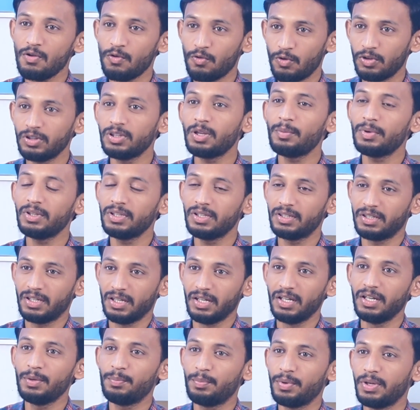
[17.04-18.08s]
కొంతమంది
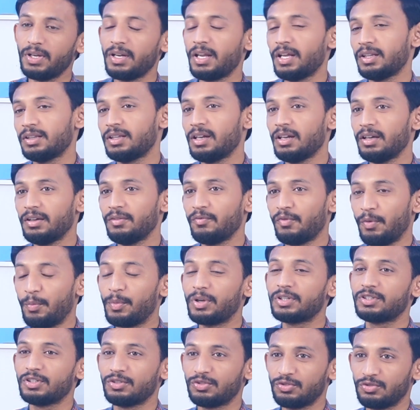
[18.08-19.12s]
టీడీపీ నేతలే
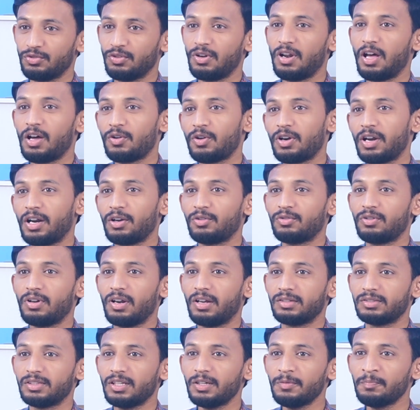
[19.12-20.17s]
విమర్శిస్తున్నారు అని
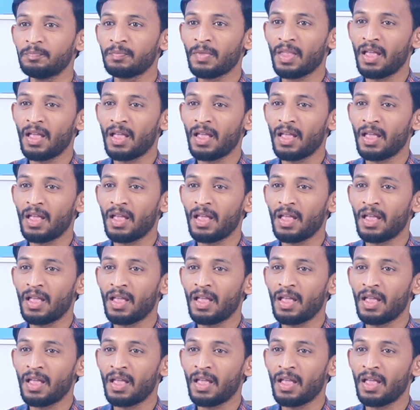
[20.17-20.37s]
అంటున్నారు సార్